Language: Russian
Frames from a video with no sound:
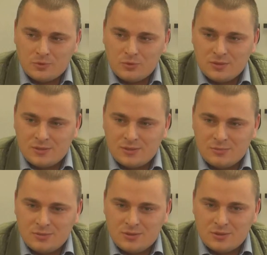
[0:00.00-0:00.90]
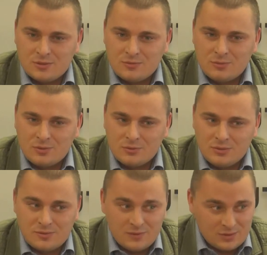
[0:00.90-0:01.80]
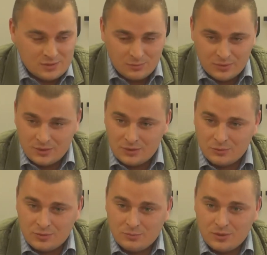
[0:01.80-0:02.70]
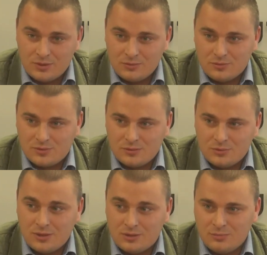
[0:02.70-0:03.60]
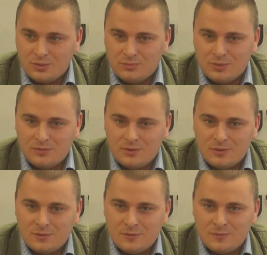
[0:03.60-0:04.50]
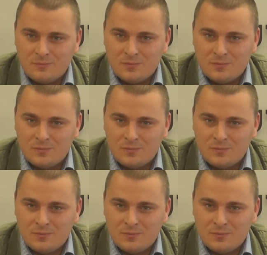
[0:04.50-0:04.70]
Что касается Министерства обороны и в свете событий, которые планируются, но я хотел бы добавить, э,